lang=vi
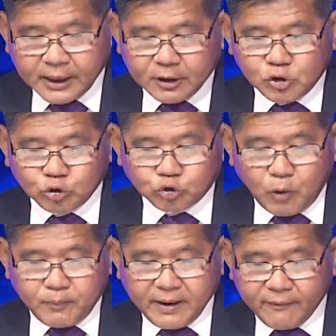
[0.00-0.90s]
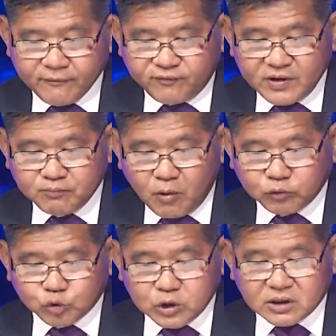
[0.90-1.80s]
đó là YouTube này, Facebook,
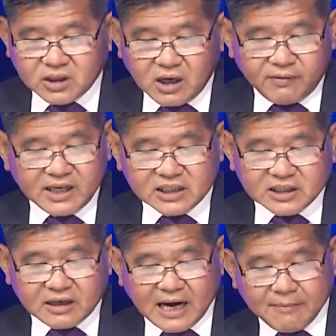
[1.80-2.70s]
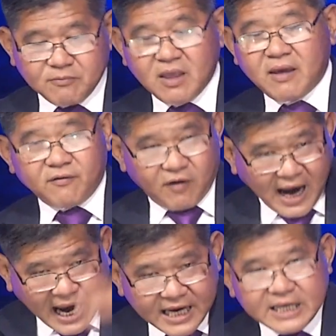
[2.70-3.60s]
Twitter và Instagram
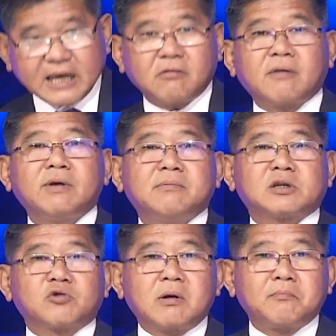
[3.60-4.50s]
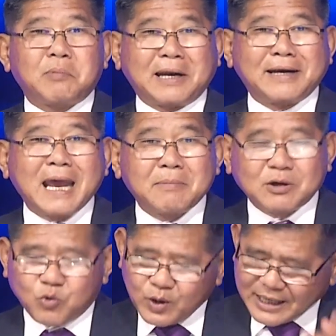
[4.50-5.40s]
phải kéo các phim này xuống.
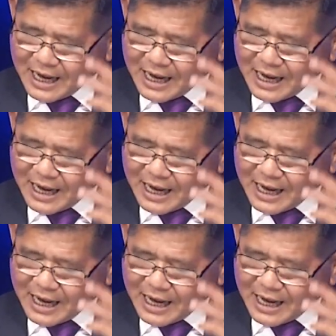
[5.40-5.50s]
Plandemic, quý